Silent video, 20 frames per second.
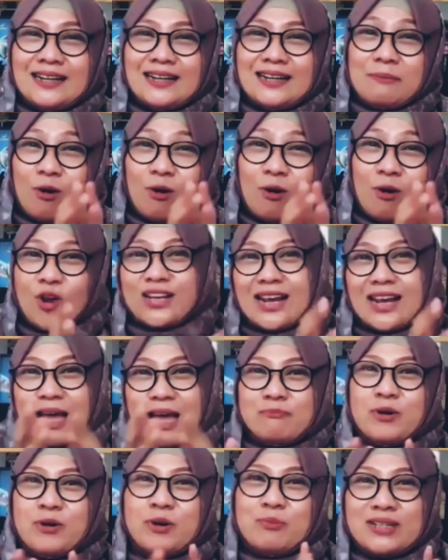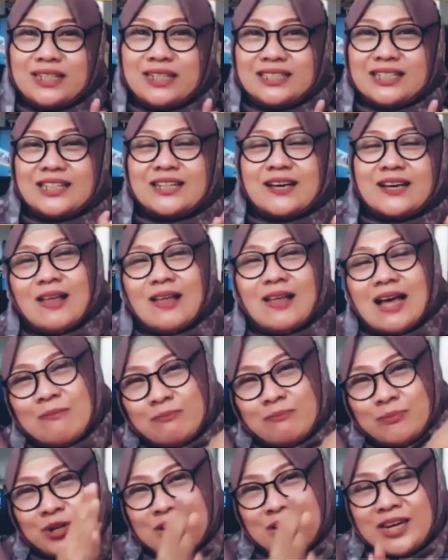dan mohonkan ampun baginya ya Allah
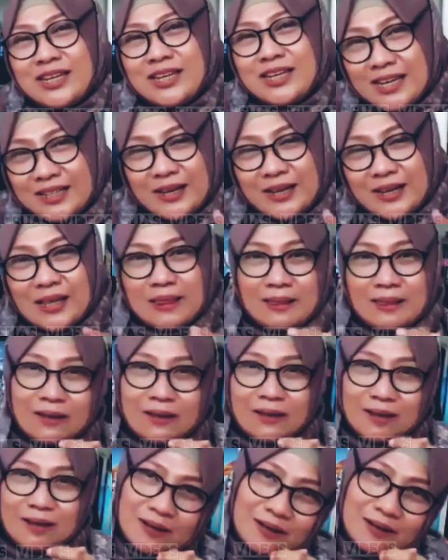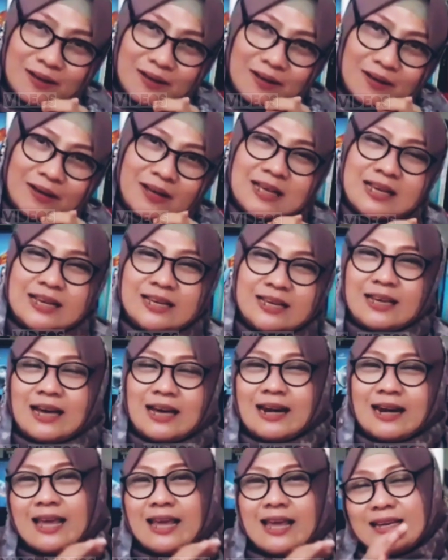ampuni dia ya Allah
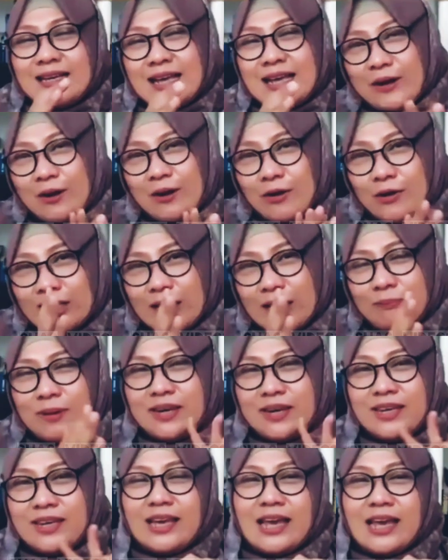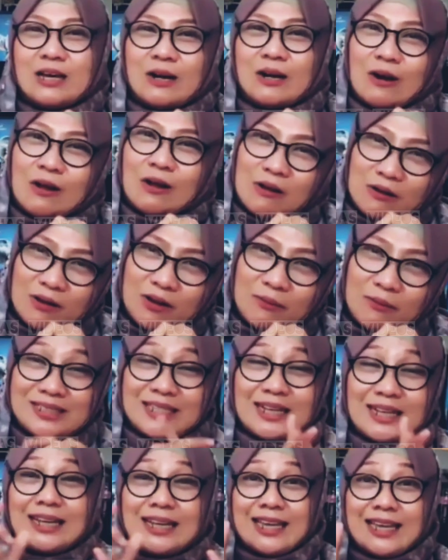yang lain yang rokok tapi dia yang ngerokok
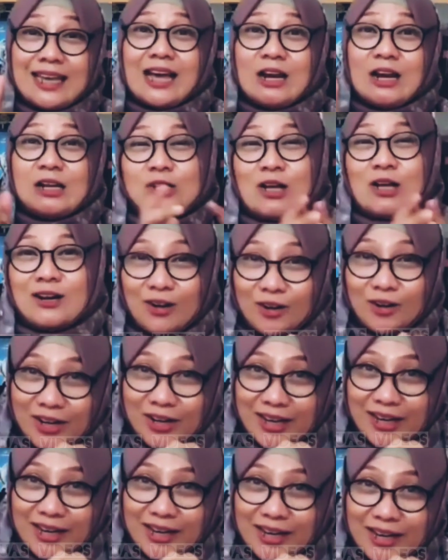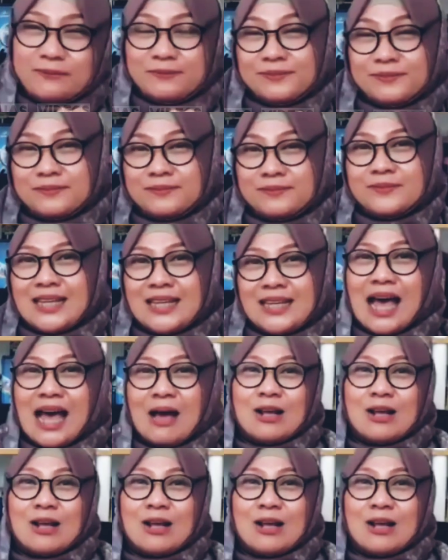misalnya ini ya kalau soal rokok ya uh,